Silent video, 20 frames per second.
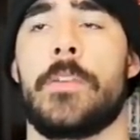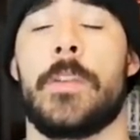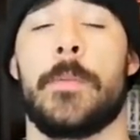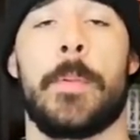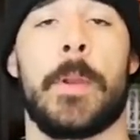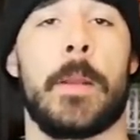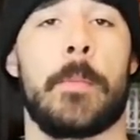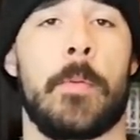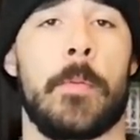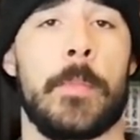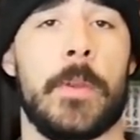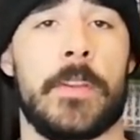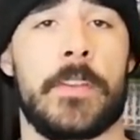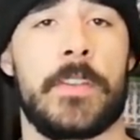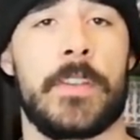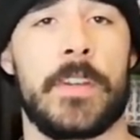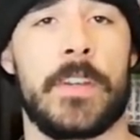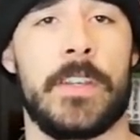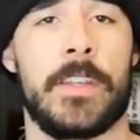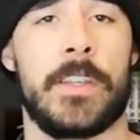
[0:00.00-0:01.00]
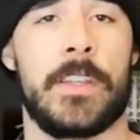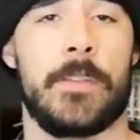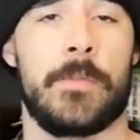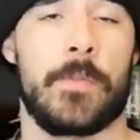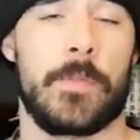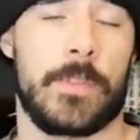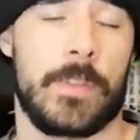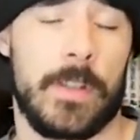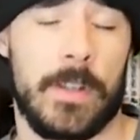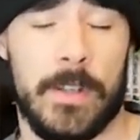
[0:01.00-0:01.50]
c'est pas la première série qui
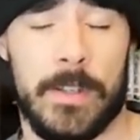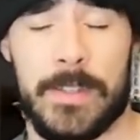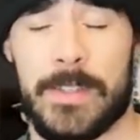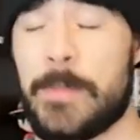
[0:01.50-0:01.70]
font ça,